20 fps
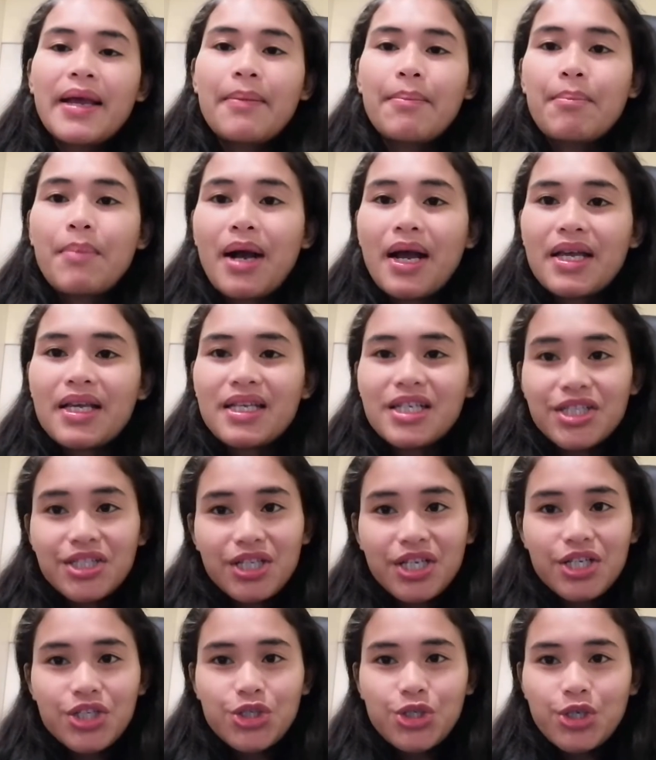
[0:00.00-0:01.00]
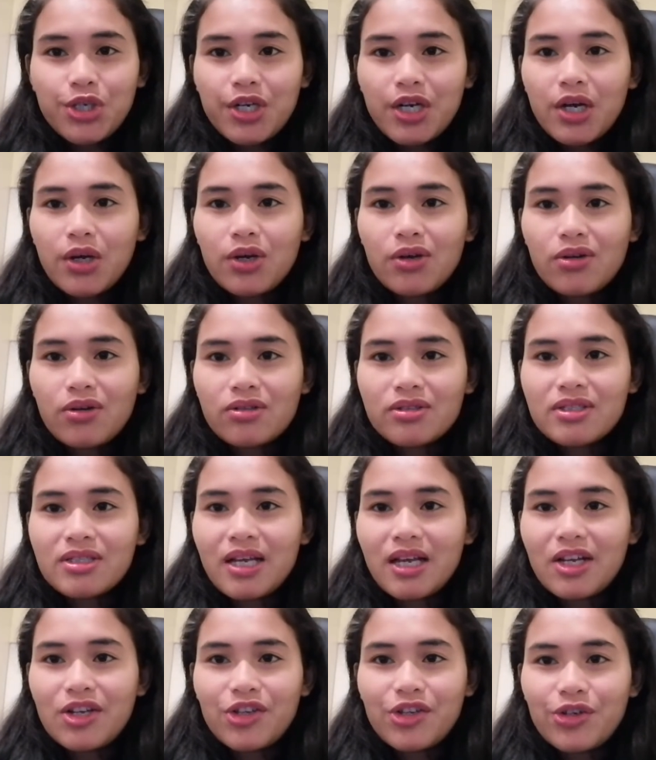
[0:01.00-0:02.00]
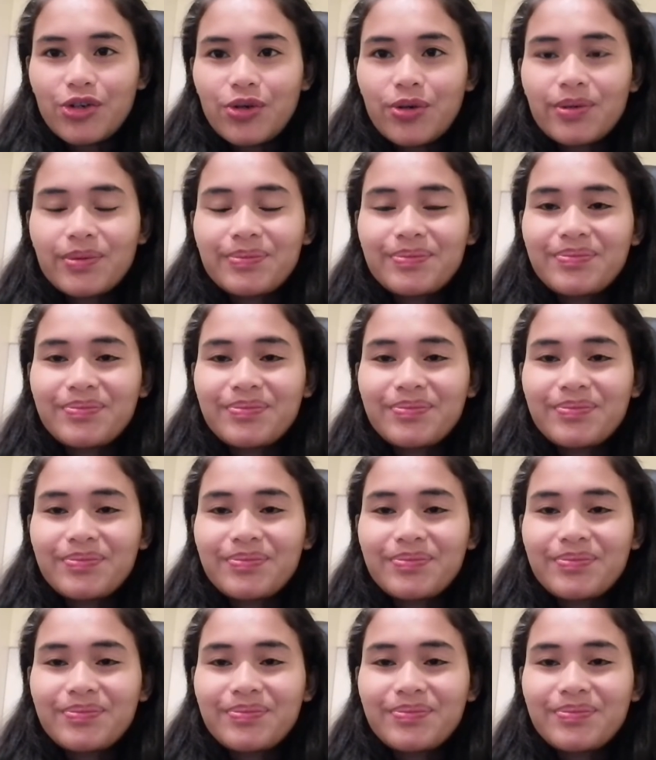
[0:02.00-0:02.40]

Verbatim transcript: may isi-share ako sa inyo.